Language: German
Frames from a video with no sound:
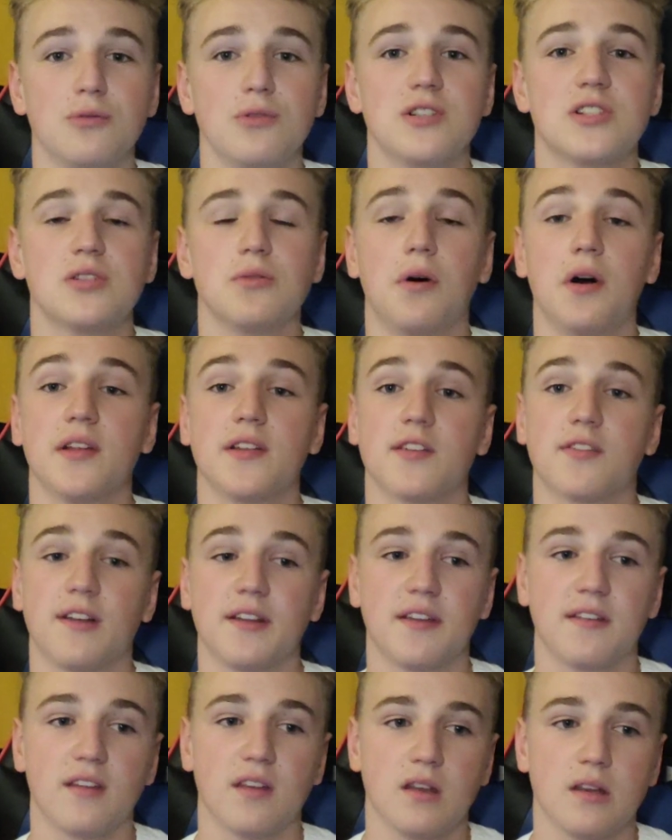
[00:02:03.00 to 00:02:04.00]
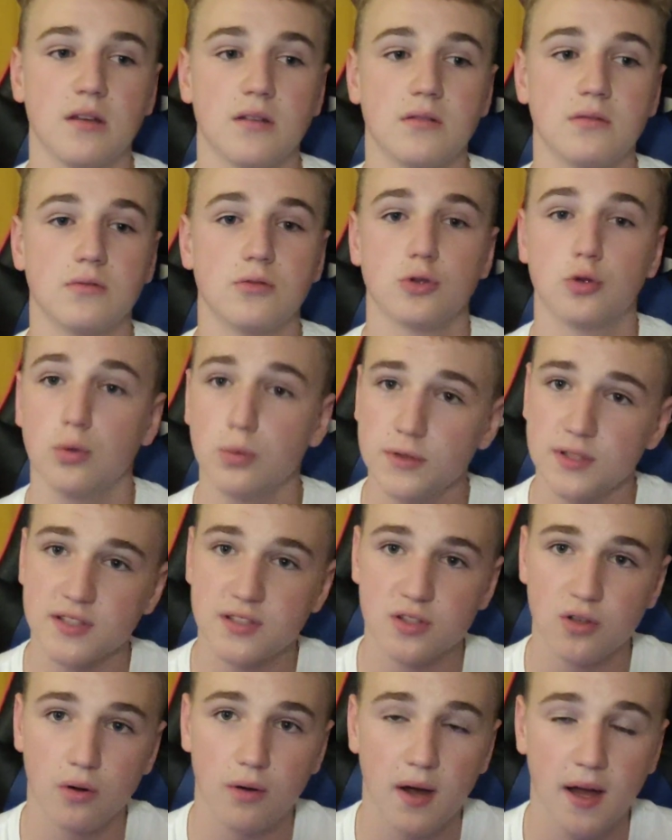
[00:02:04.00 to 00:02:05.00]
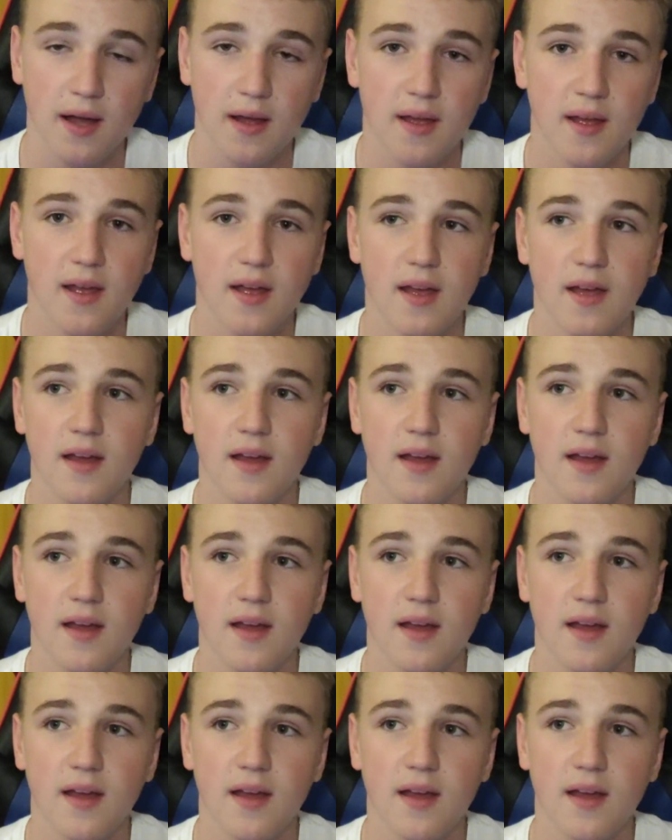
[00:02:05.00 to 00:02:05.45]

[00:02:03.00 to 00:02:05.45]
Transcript: Minute Luis Suarez. Das war tatsächlich ein, ein gutes Tor.